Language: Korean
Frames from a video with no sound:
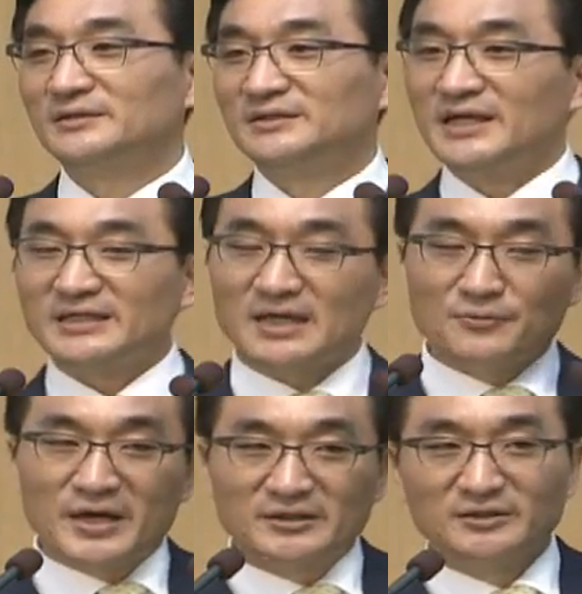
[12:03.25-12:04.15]
그의
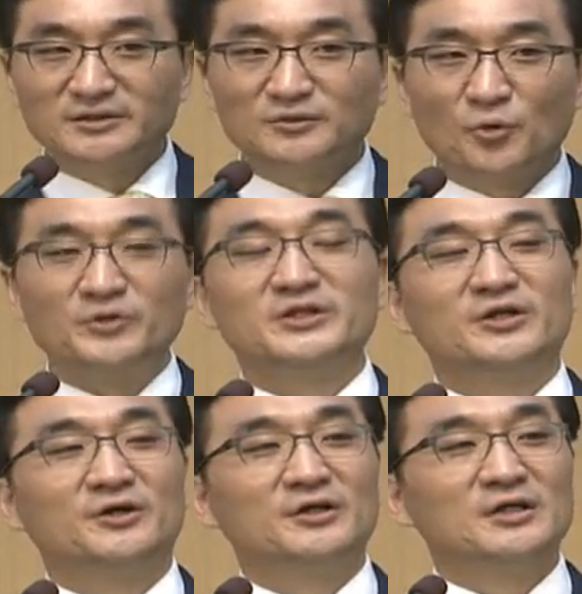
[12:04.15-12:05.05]
계획은
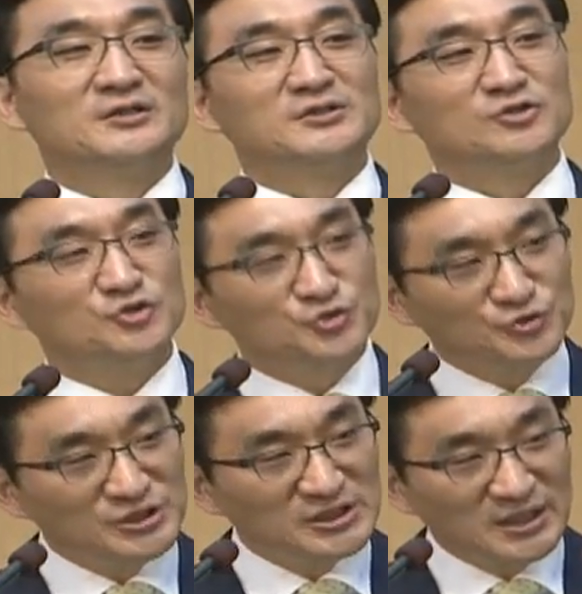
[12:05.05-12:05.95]
오히려 그는
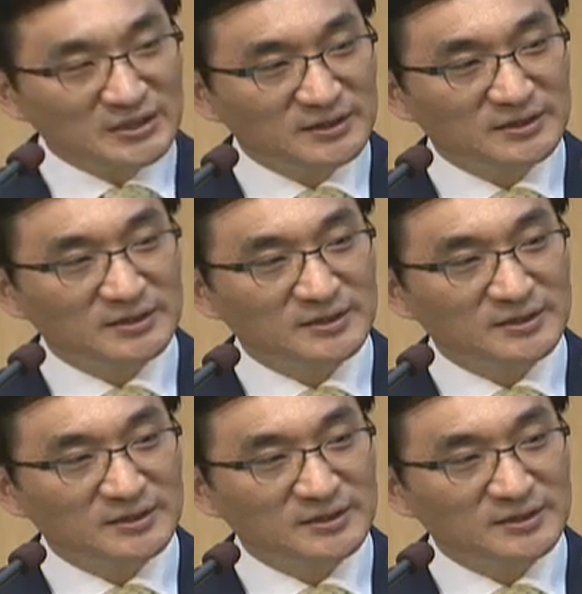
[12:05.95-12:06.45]
충실한